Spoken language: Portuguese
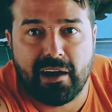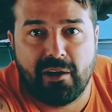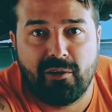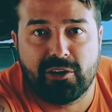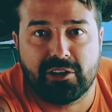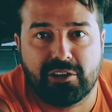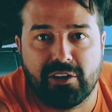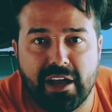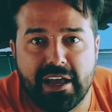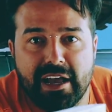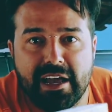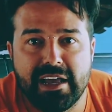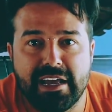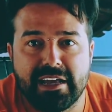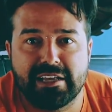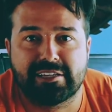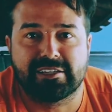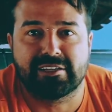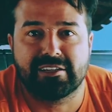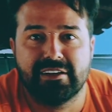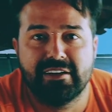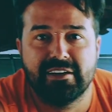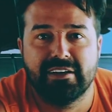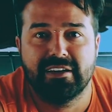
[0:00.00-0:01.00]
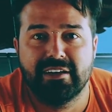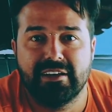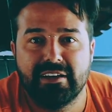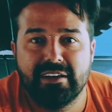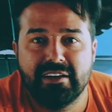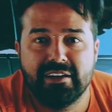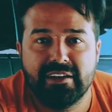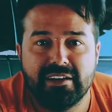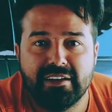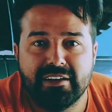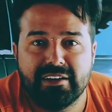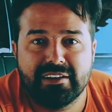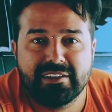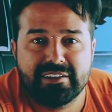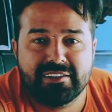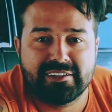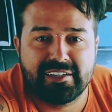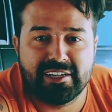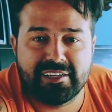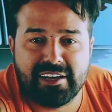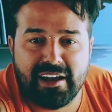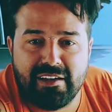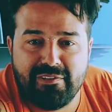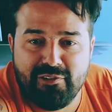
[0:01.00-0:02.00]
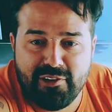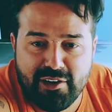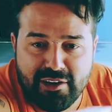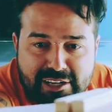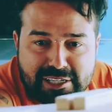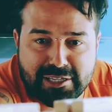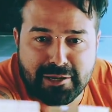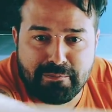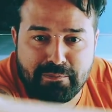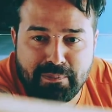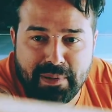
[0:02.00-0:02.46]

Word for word: com a outra. Olha isso. Nossa. Você já viu esse